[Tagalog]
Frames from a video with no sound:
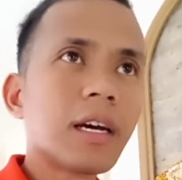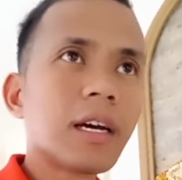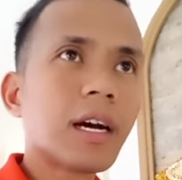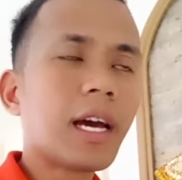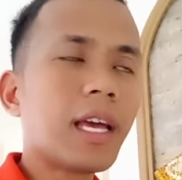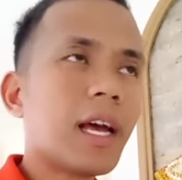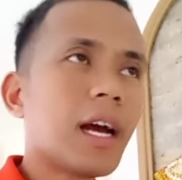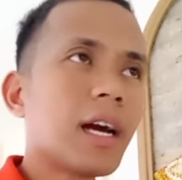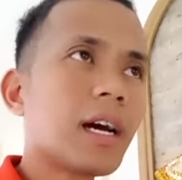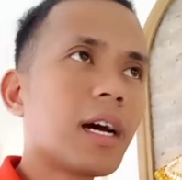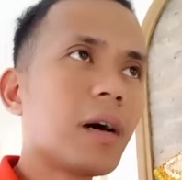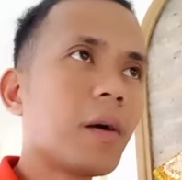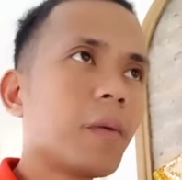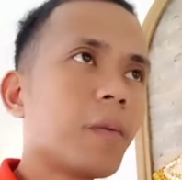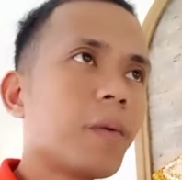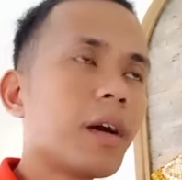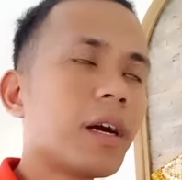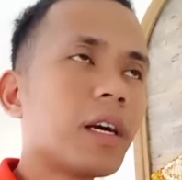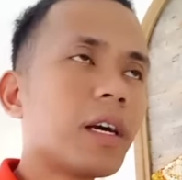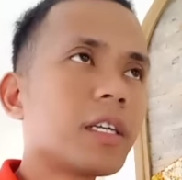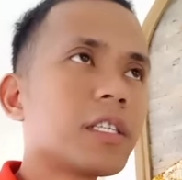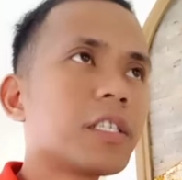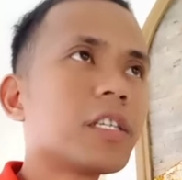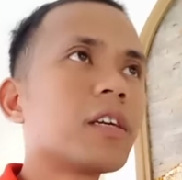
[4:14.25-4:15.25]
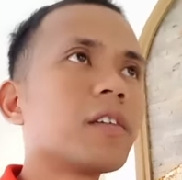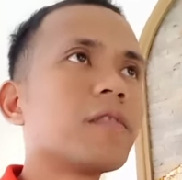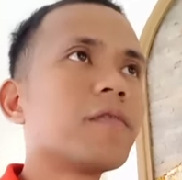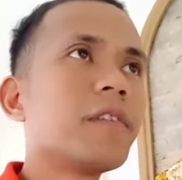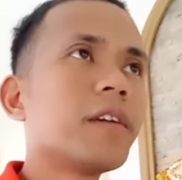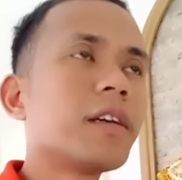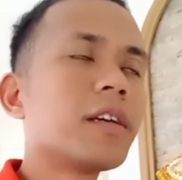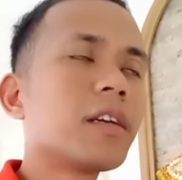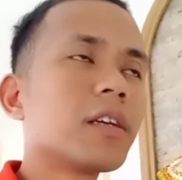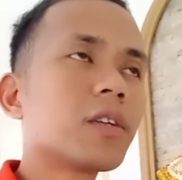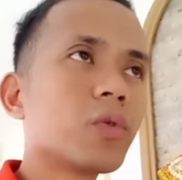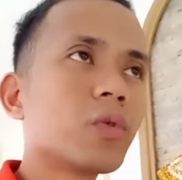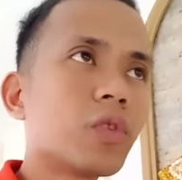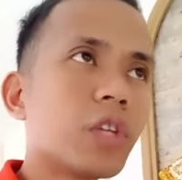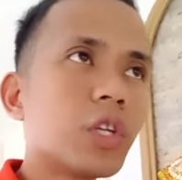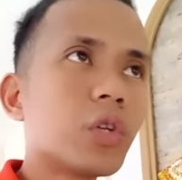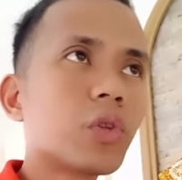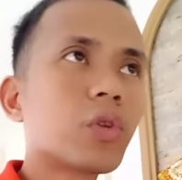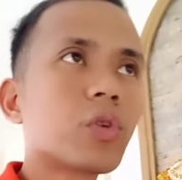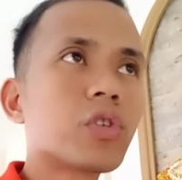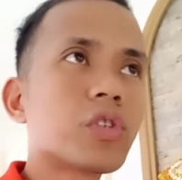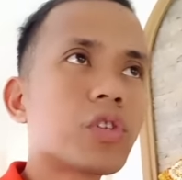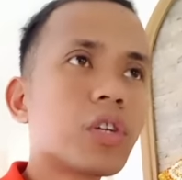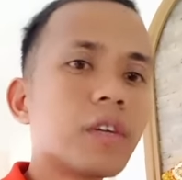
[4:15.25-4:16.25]
Kaya nga, we are serving,
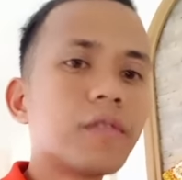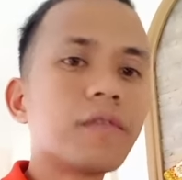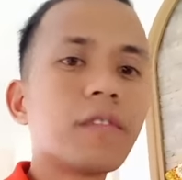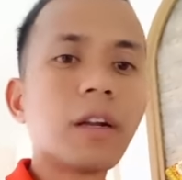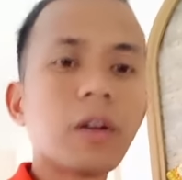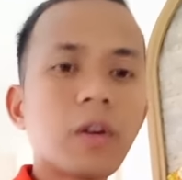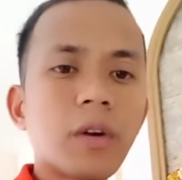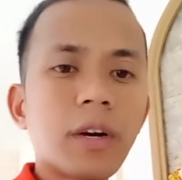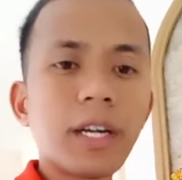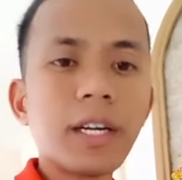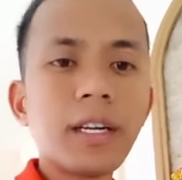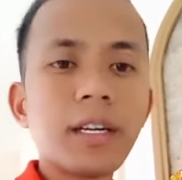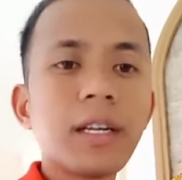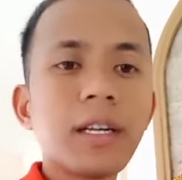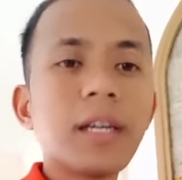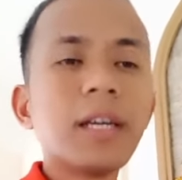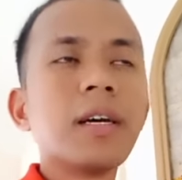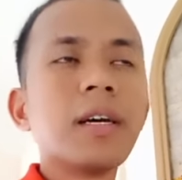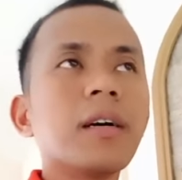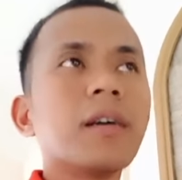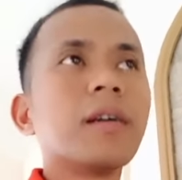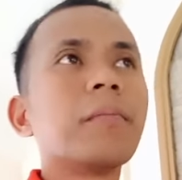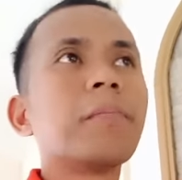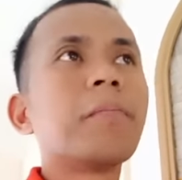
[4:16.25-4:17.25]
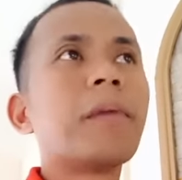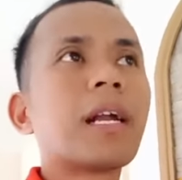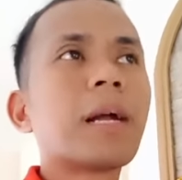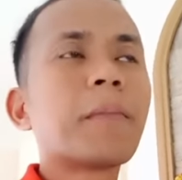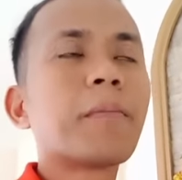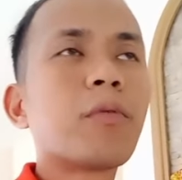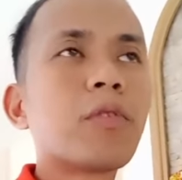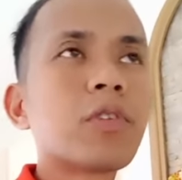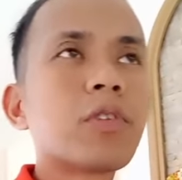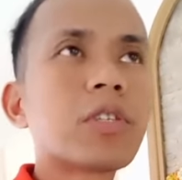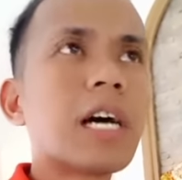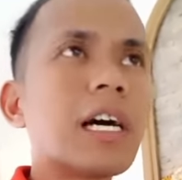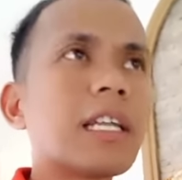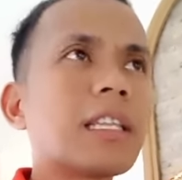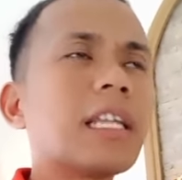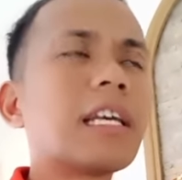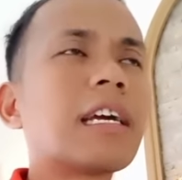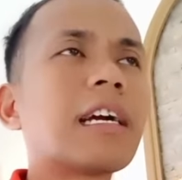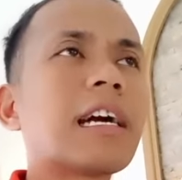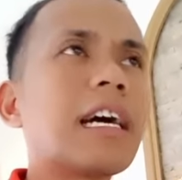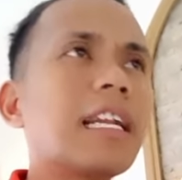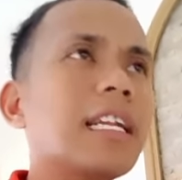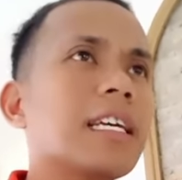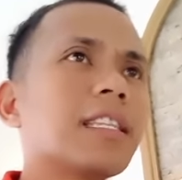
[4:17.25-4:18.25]
continue to serve the Lord para po sa
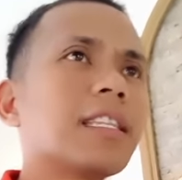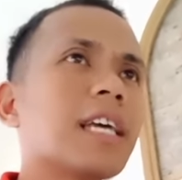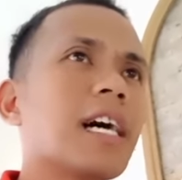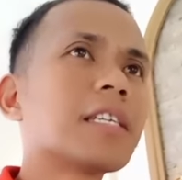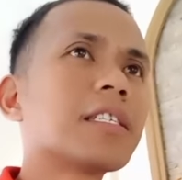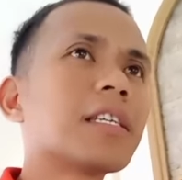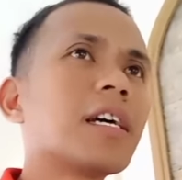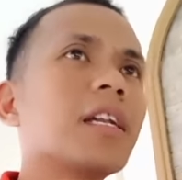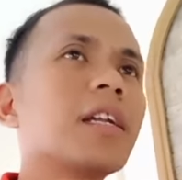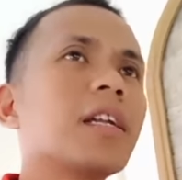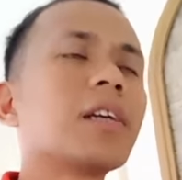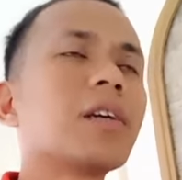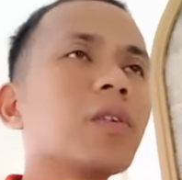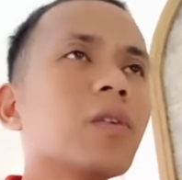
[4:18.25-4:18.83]
ating kaligtasan.